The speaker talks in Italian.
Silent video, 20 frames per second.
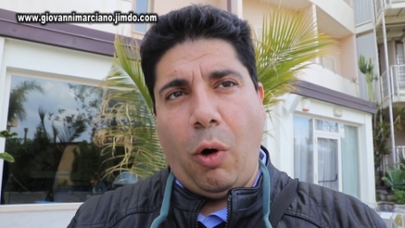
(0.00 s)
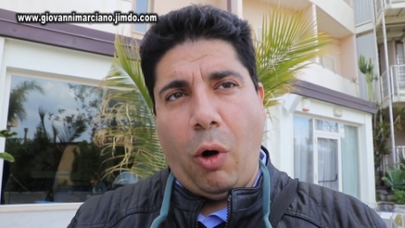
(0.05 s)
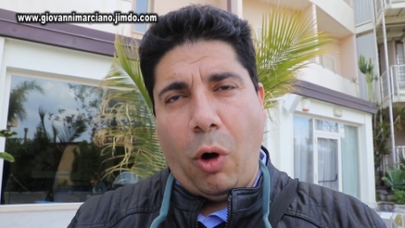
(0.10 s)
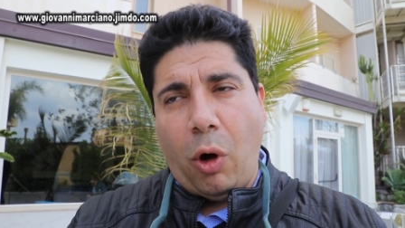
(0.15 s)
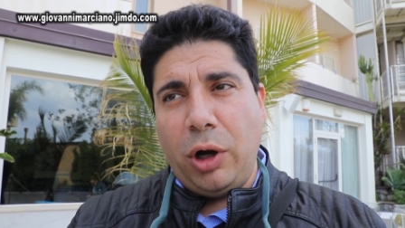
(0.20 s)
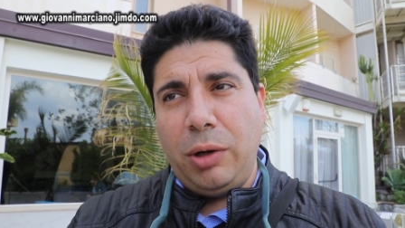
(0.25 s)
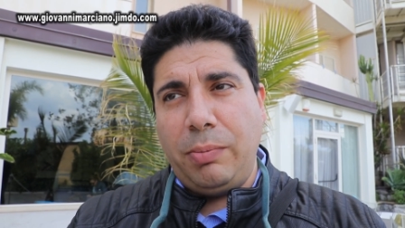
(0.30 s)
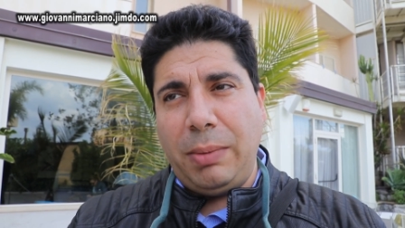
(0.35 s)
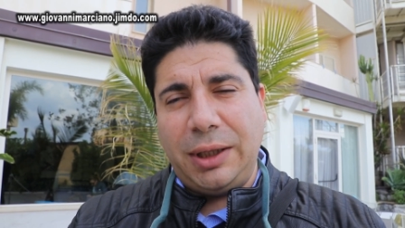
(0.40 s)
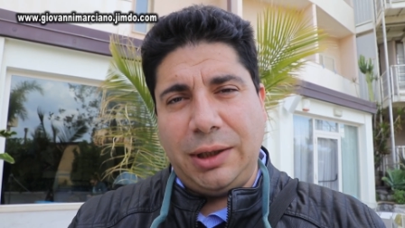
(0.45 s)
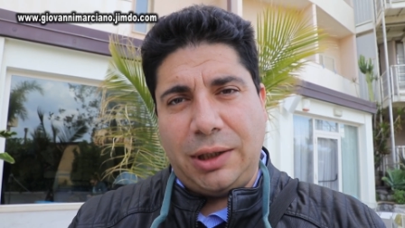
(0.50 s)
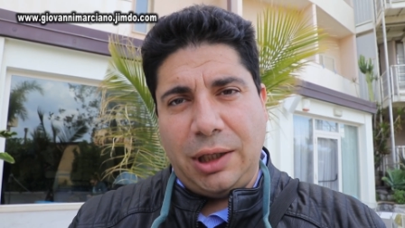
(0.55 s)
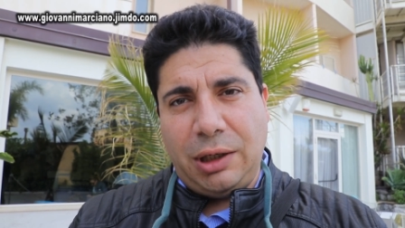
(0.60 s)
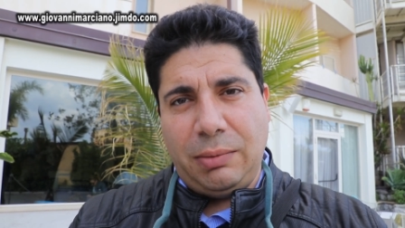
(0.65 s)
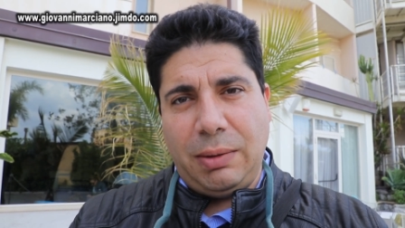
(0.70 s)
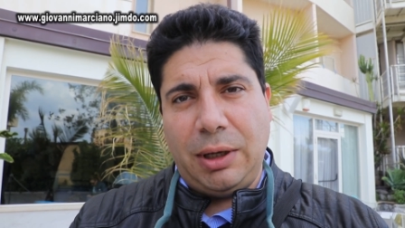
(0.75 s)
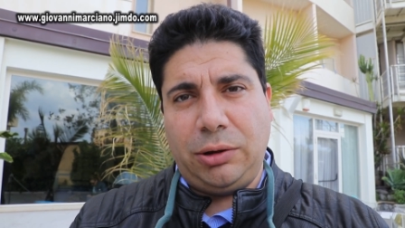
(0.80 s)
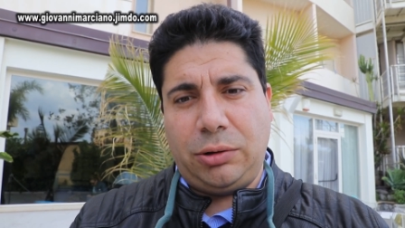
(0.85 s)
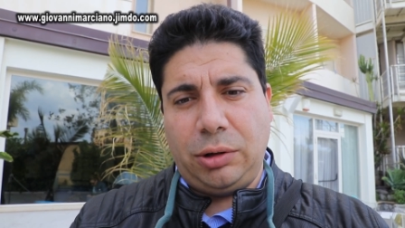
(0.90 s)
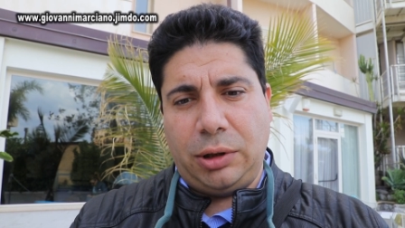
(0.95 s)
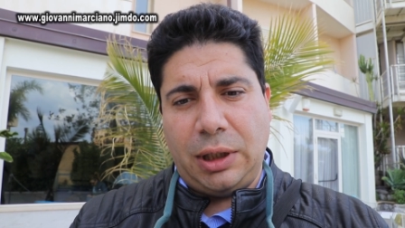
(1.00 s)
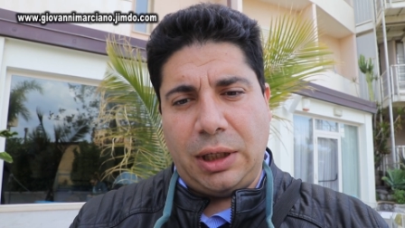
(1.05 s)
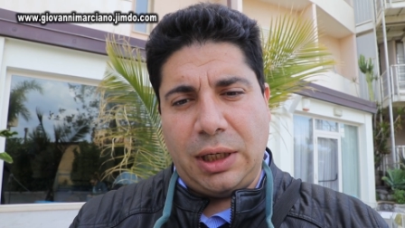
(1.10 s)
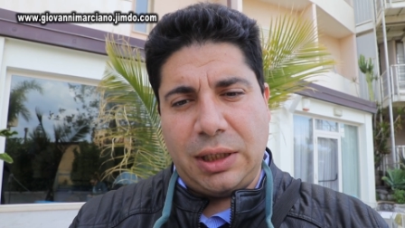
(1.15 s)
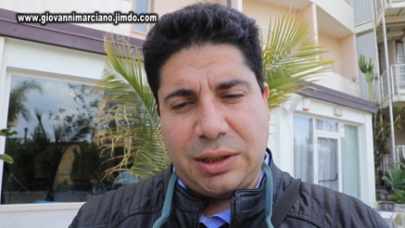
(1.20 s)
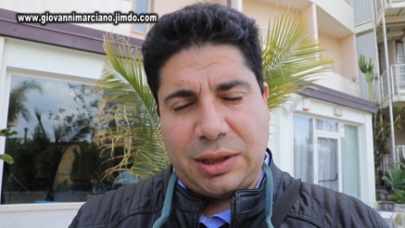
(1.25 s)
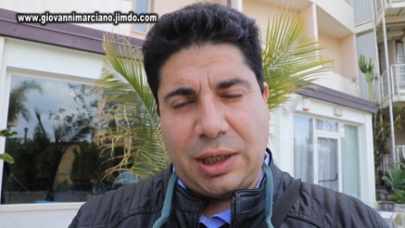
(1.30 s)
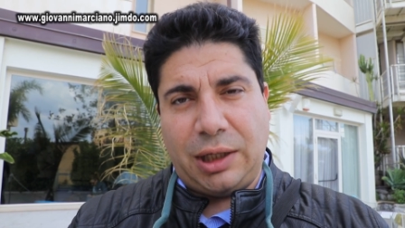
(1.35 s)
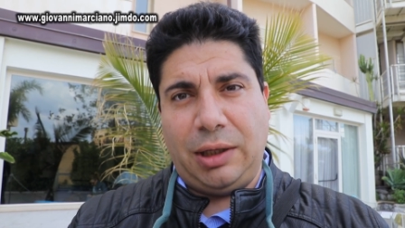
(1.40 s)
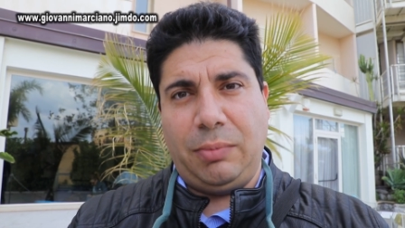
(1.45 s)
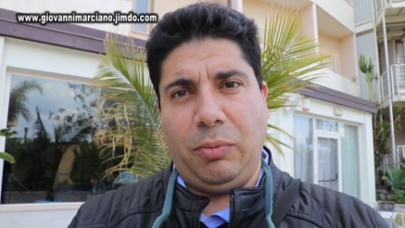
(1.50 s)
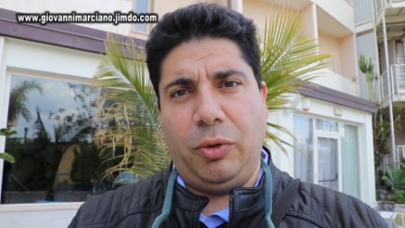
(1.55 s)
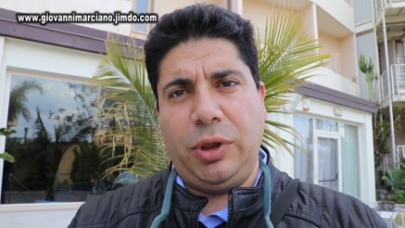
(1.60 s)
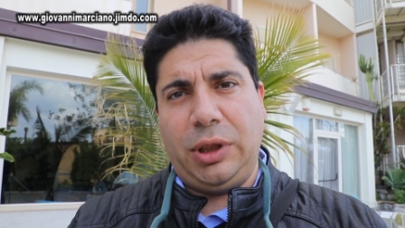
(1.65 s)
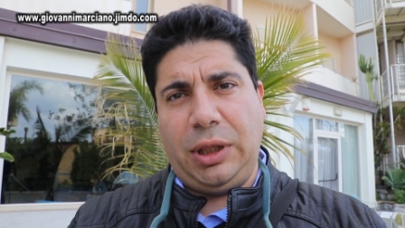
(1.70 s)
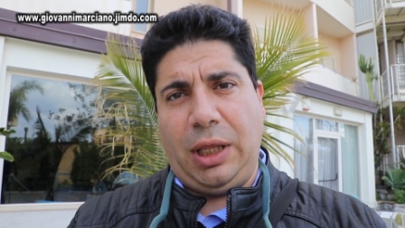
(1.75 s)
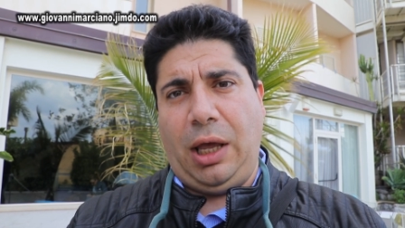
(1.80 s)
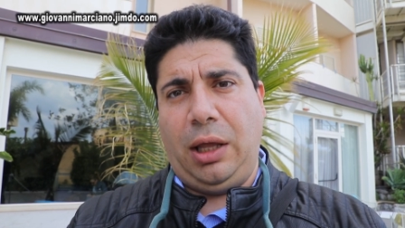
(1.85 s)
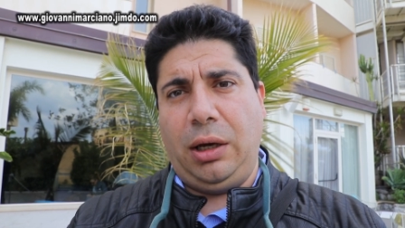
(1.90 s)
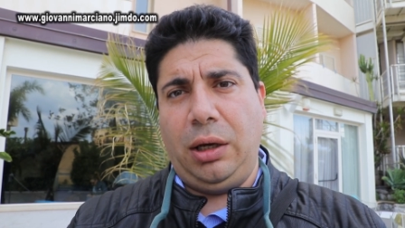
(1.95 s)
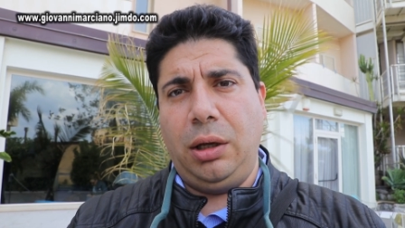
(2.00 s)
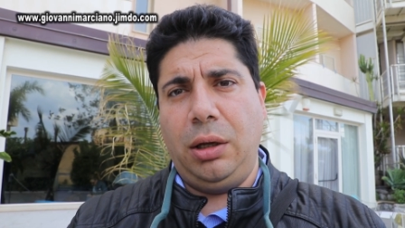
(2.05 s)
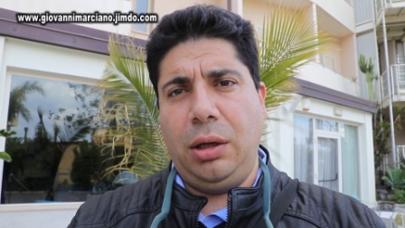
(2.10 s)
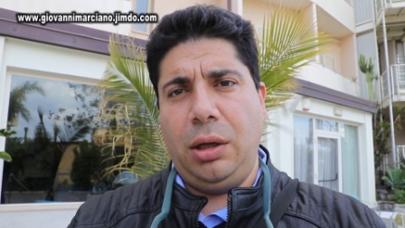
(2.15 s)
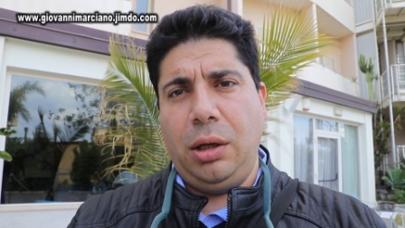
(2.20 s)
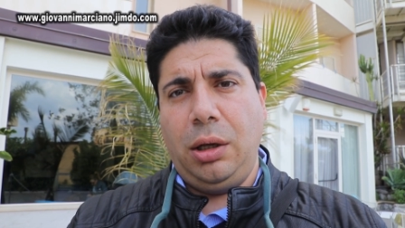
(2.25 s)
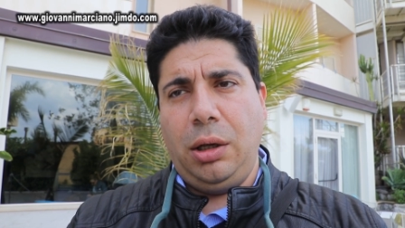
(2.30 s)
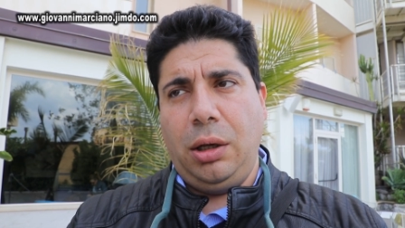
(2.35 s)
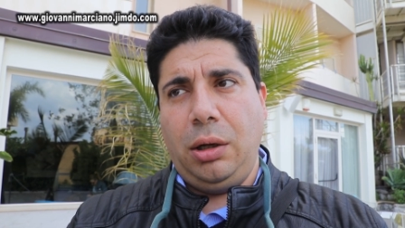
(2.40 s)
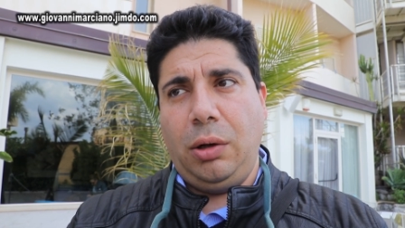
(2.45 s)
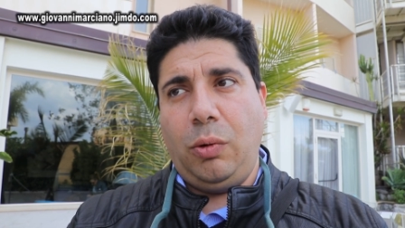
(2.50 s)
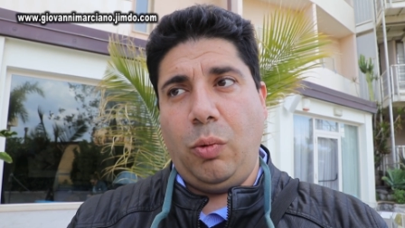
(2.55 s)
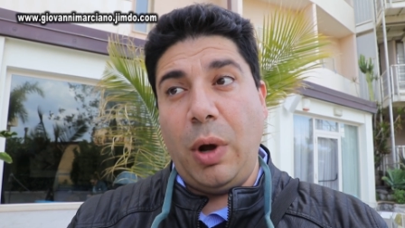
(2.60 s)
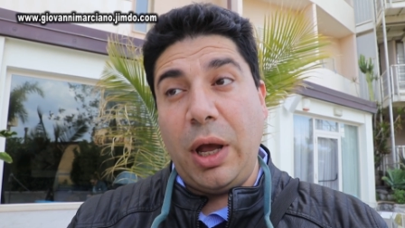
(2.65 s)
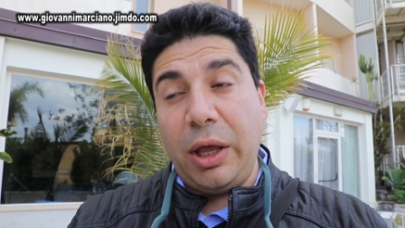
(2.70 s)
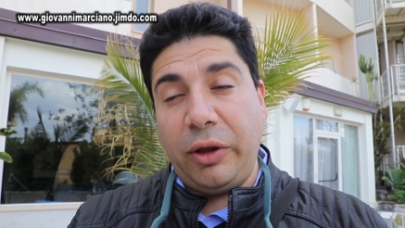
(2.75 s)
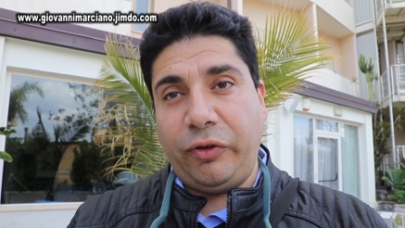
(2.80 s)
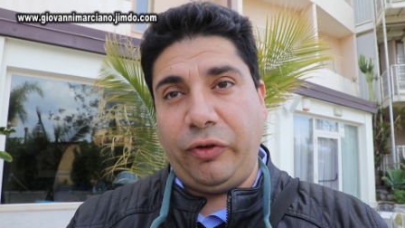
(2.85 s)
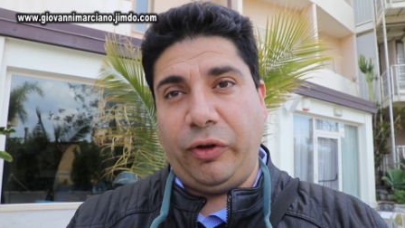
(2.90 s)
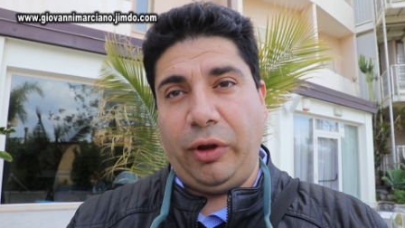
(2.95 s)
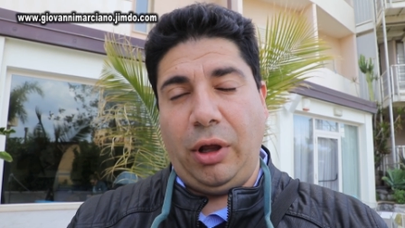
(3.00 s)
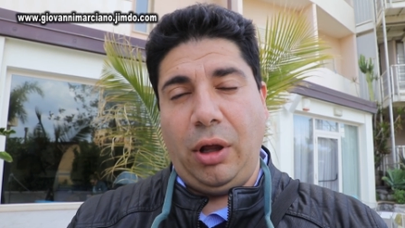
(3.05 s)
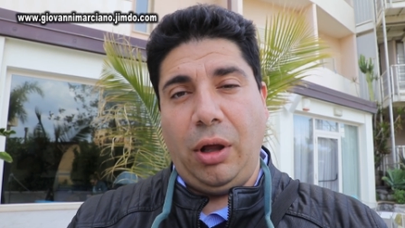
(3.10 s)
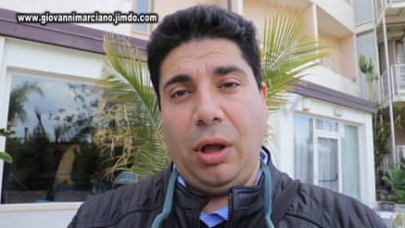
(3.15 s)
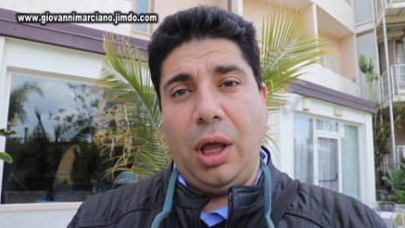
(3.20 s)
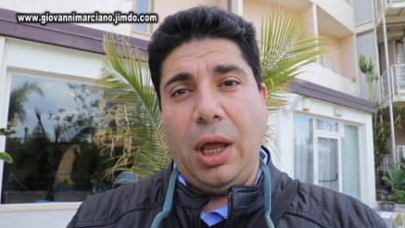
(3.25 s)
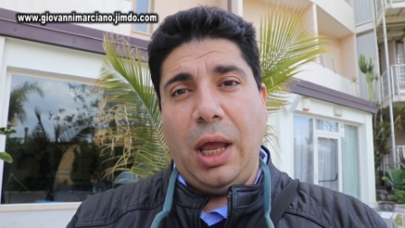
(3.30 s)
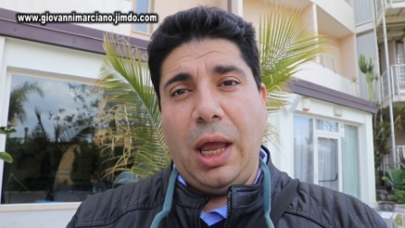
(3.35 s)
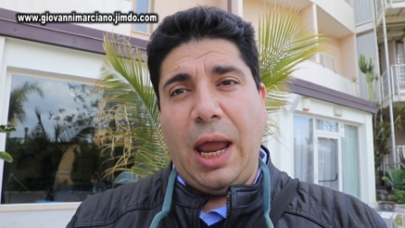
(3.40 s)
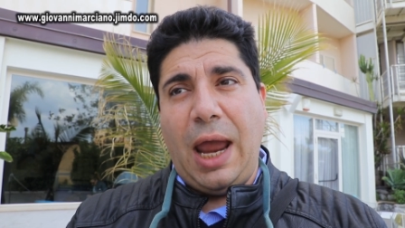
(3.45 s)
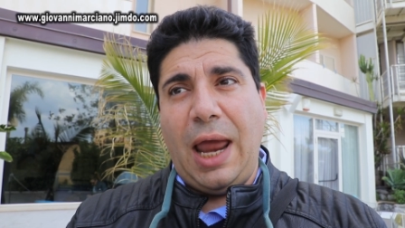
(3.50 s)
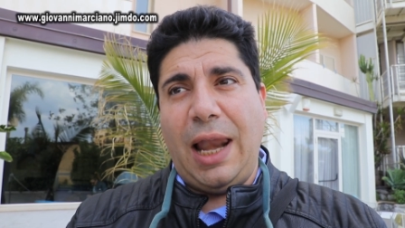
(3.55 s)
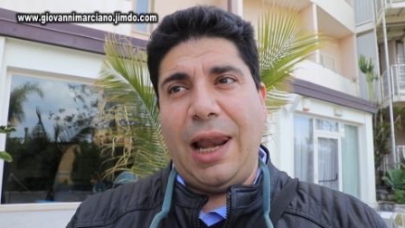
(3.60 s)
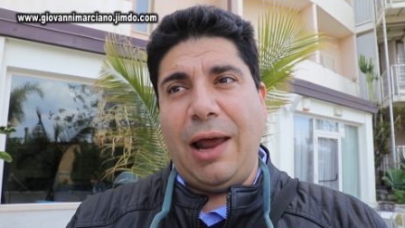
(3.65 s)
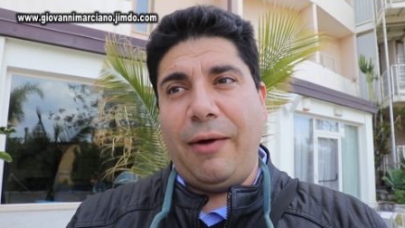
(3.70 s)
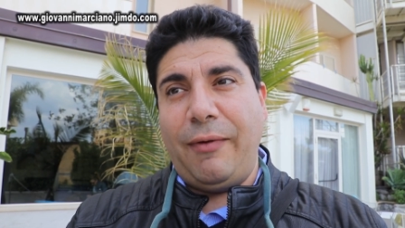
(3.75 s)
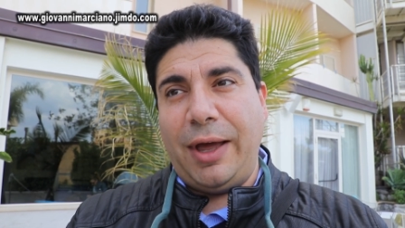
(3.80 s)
o il mantenimento delle strade montane. Questa è la